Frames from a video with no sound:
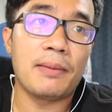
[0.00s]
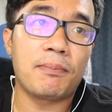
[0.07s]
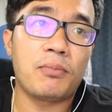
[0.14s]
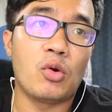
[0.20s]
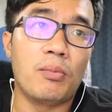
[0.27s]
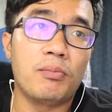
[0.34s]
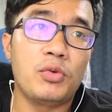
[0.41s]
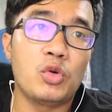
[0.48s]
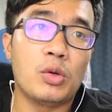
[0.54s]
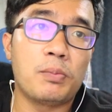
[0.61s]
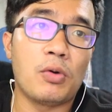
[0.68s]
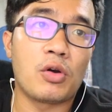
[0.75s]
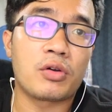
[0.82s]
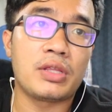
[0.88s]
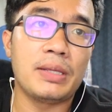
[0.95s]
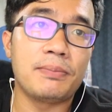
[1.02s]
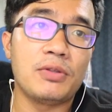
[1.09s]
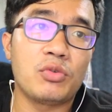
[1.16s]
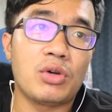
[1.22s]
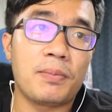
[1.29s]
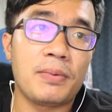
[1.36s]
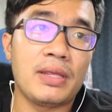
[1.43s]
เอฟผมดูปกคลิปนึ
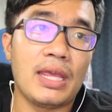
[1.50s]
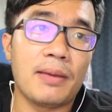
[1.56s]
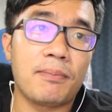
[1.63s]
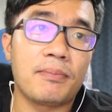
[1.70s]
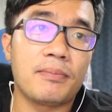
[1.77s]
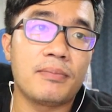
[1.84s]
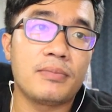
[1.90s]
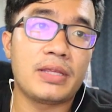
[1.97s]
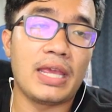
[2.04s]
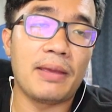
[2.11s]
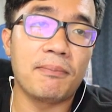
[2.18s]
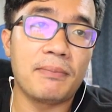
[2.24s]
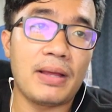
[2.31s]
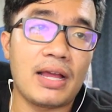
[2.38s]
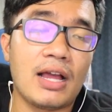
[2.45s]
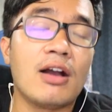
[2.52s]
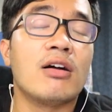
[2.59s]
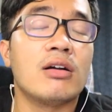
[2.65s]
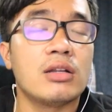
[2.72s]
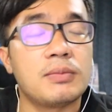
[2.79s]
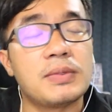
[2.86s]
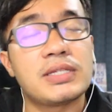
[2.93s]
กว่าพีเอฟเข้มมากอ๋อ
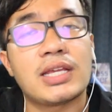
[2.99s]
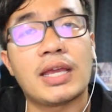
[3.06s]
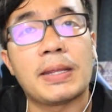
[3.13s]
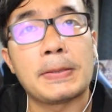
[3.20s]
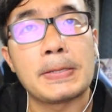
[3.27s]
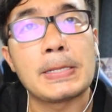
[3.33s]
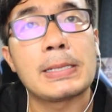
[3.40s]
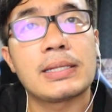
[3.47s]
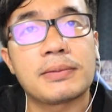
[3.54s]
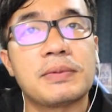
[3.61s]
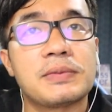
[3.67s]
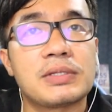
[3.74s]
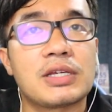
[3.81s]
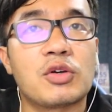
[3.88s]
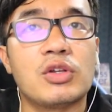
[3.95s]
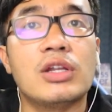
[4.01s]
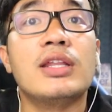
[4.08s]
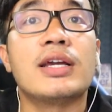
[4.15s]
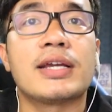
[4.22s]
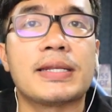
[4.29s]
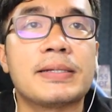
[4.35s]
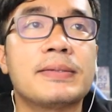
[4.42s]
อันนี้ไม่ใช่ไม่ใช่คนละ
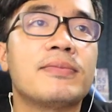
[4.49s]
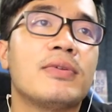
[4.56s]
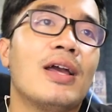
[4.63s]
เรื่องกัน